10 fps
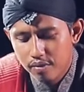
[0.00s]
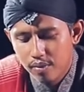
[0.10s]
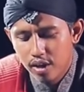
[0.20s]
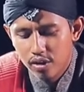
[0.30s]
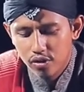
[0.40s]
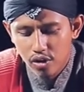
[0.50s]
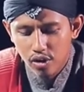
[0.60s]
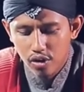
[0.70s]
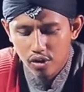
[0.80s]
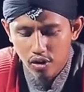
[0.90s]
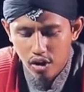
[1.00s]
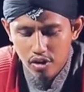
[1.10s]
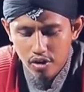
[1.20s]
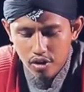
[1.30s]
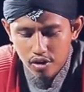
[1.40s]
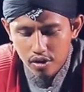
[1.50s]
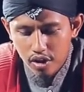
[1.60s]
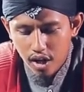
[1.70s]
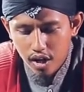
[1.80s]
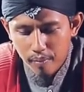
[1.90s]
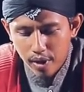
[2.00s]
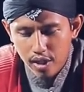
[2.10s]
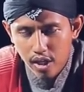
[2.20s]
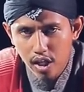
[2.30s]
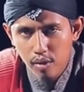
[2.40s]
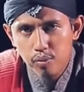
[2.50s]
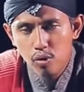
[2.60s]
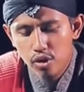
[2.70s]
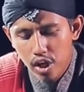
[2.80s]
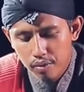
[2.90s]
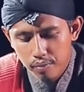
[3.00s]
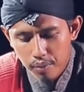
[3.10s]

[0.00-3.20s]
Masya Allah ya kepada ibu dan